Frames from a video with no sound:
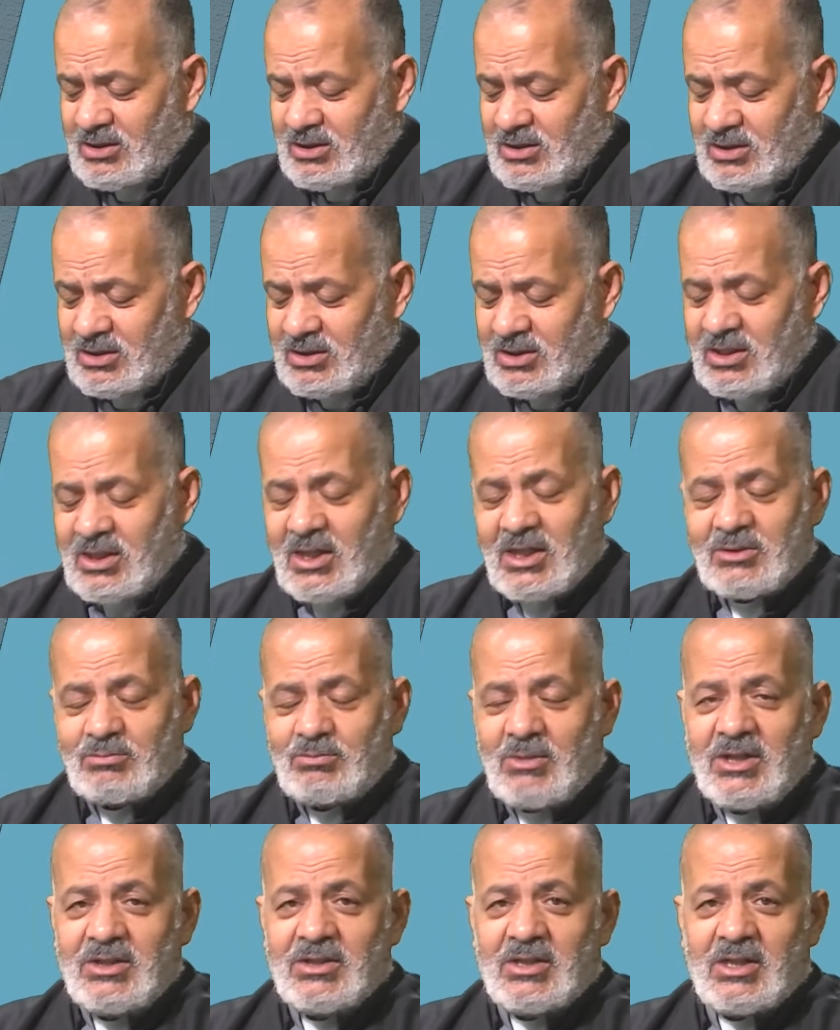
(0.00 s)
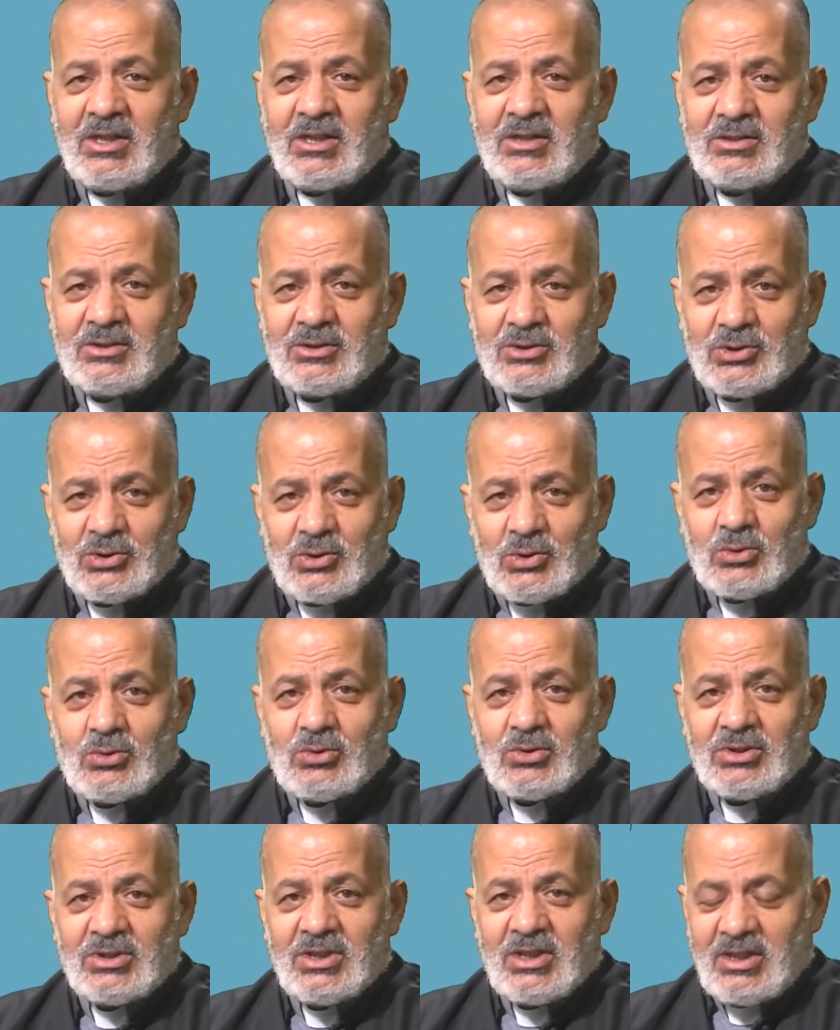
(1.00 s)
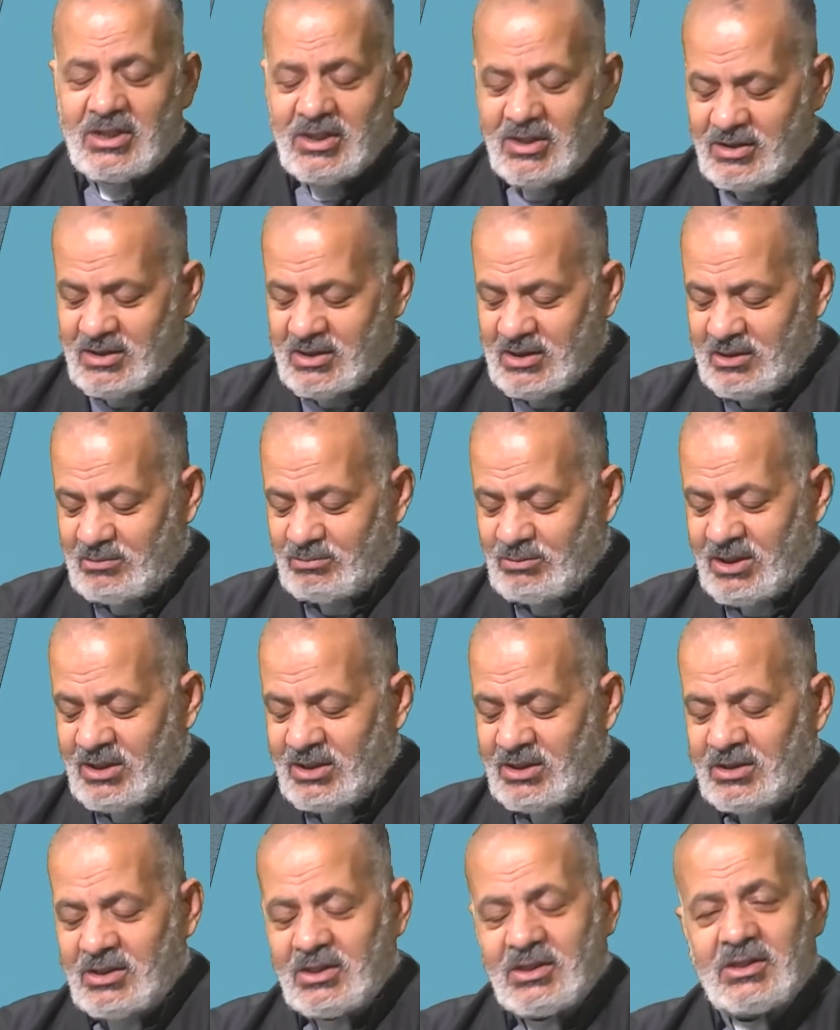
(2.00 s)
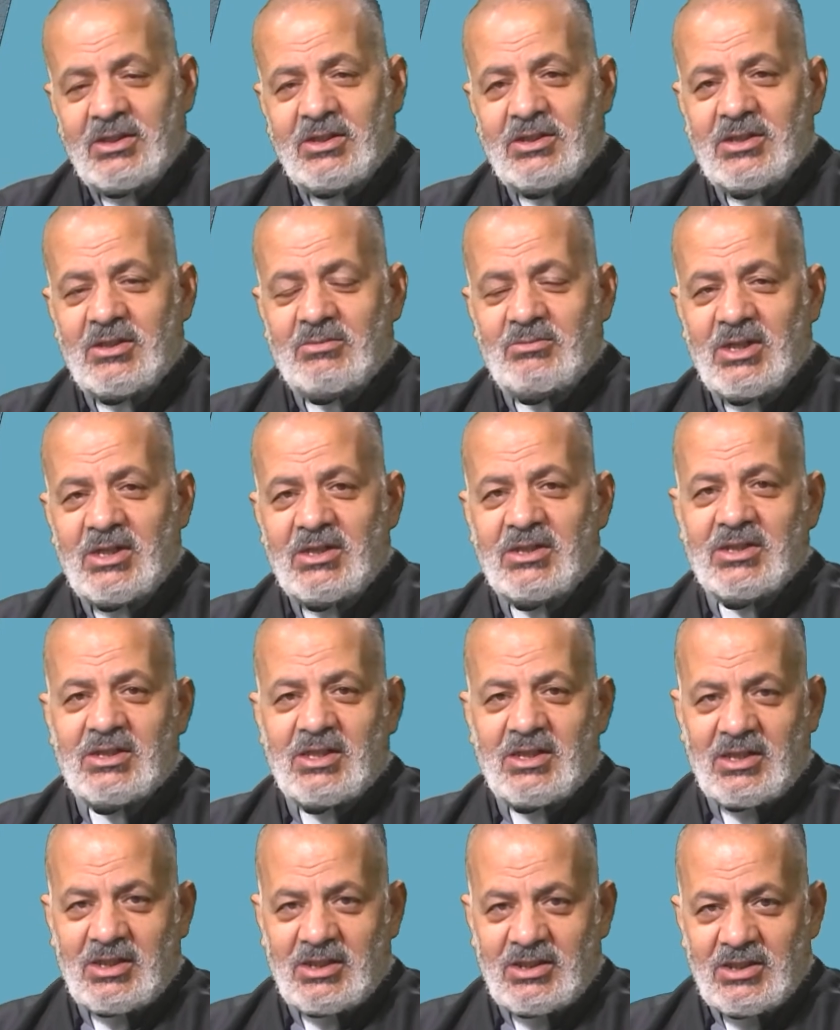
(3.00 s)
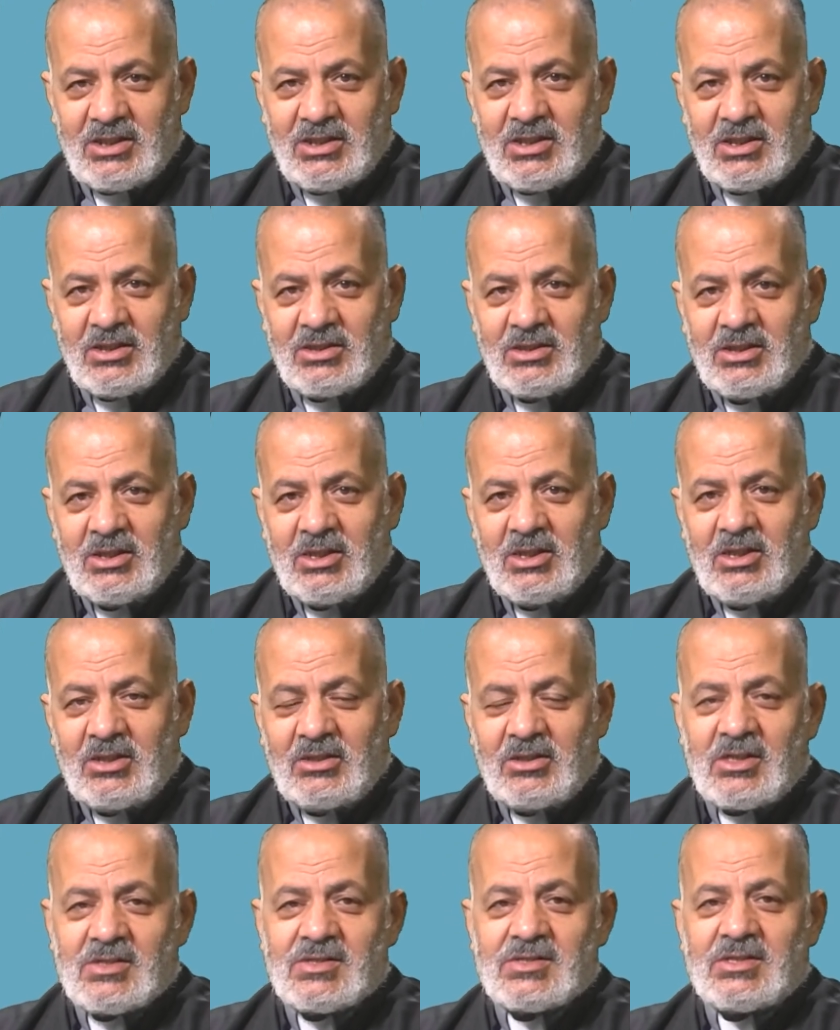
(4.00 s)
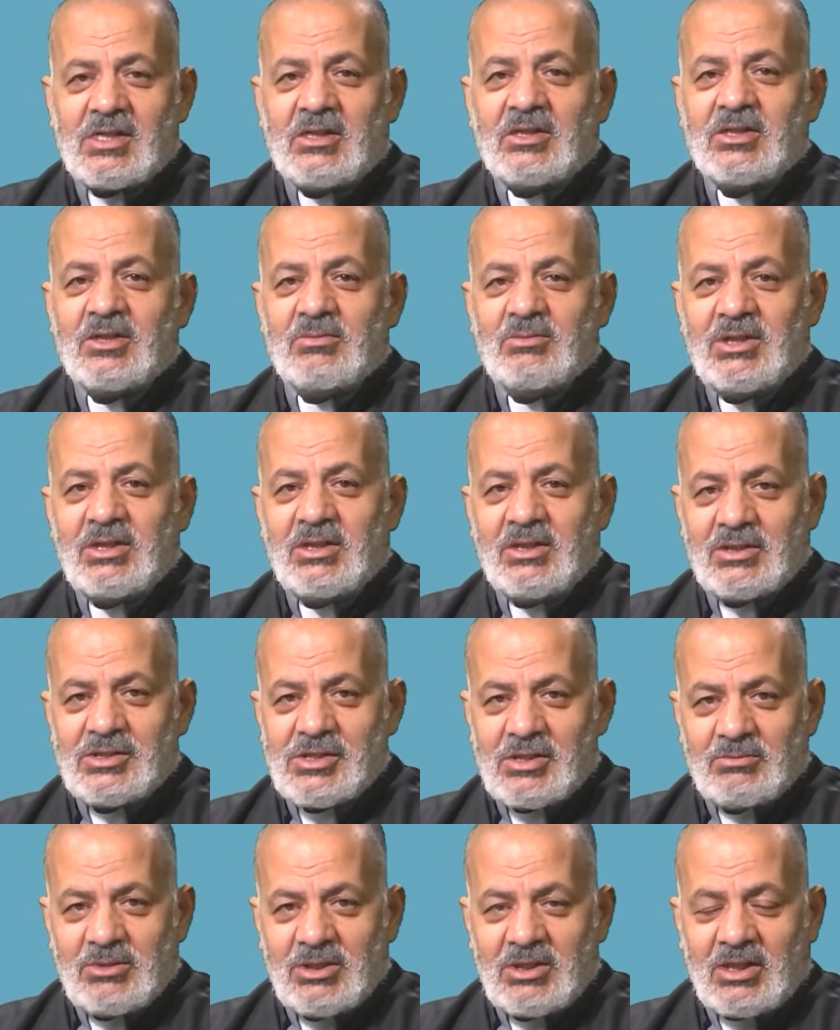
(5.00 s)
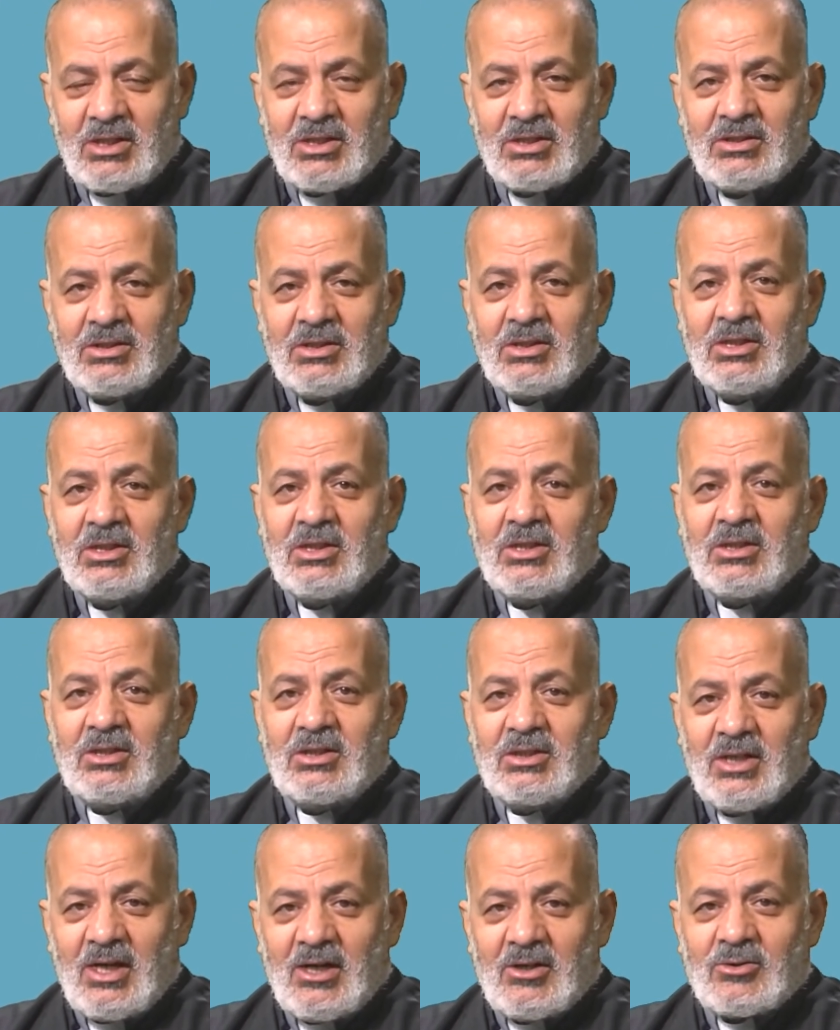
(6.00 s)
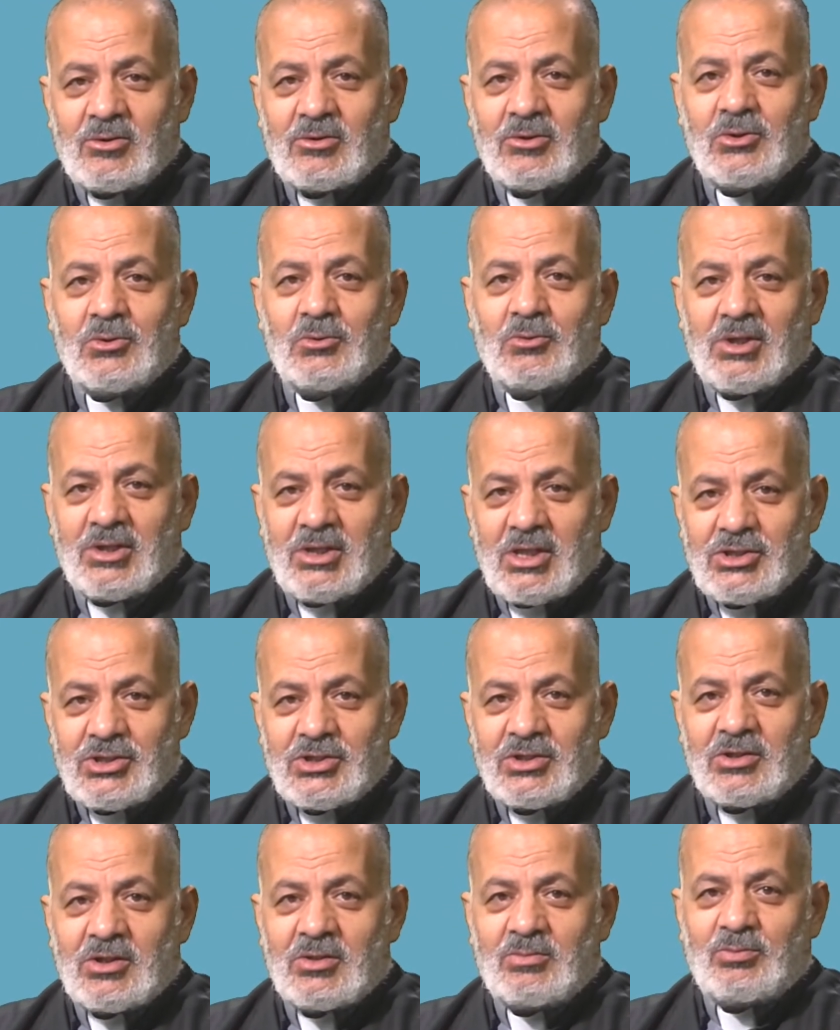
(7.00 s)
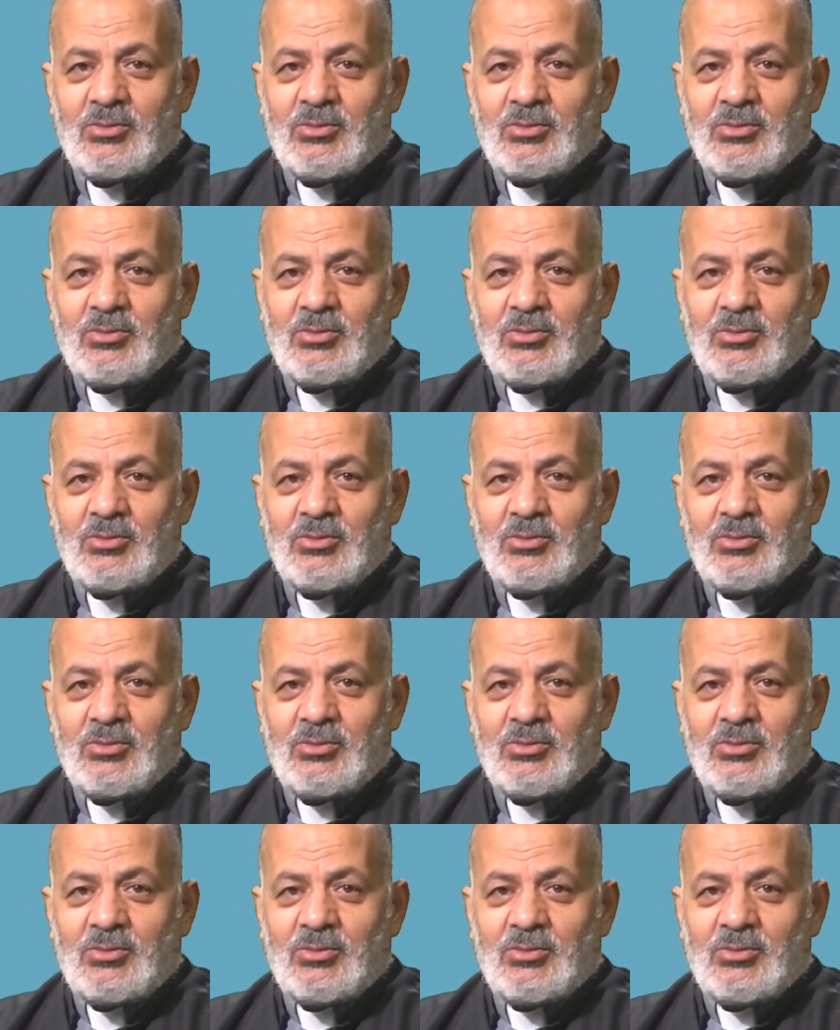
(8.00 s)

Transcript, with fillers: اللي أتمنى تكون هذه المائدة هي مائدة غنية نستقي منها جميعا نأكل ونشرب